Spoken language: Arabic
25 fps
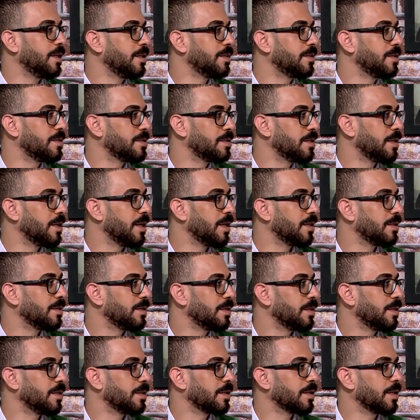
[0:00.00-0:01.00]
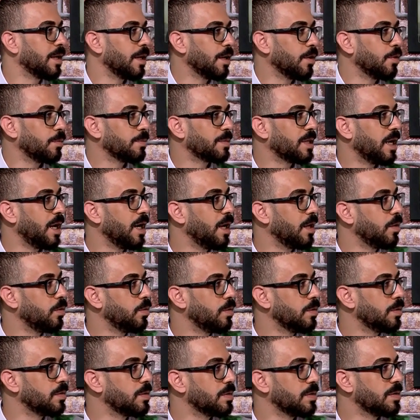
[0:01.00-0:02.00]
عند الزناتي قال لهم تعالوا
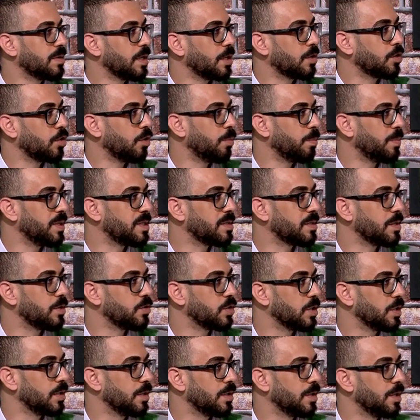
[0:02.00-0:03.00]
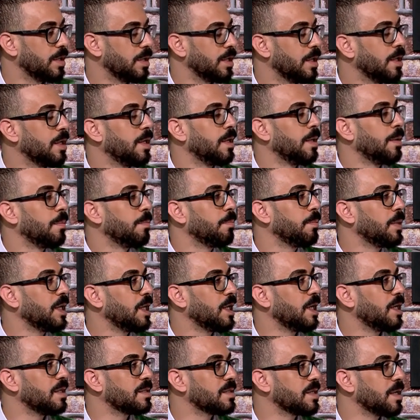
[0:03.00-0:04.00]
زتهم بالسجن مين
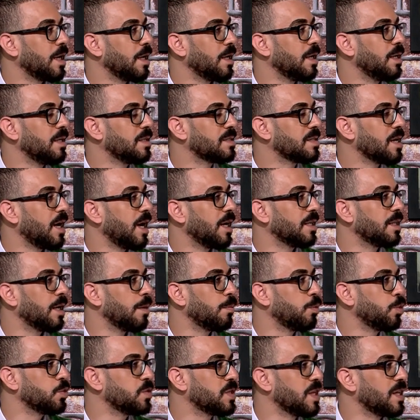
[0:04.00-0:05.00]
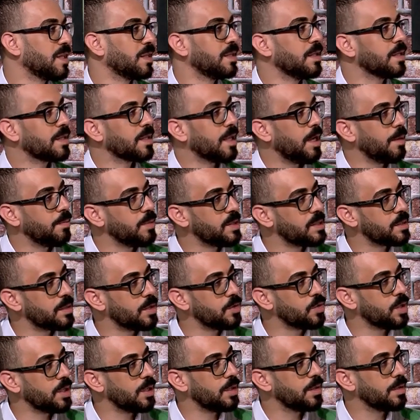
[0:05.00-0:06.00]
اللي اللي ساعد ابو زيد يطلع من
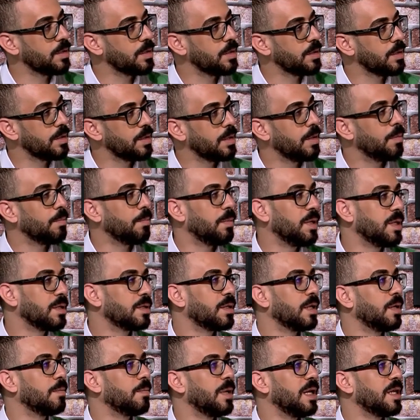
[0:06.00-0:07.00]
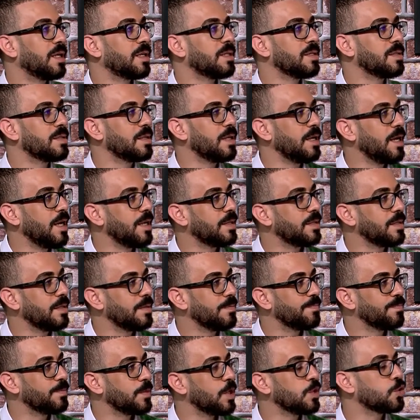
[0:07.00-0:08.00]
السجن مين بنت الملك الزناتي
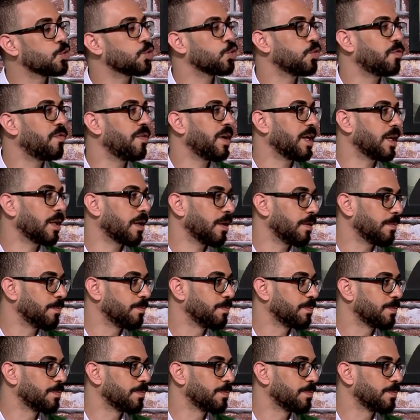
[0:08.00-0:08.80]
الصفيره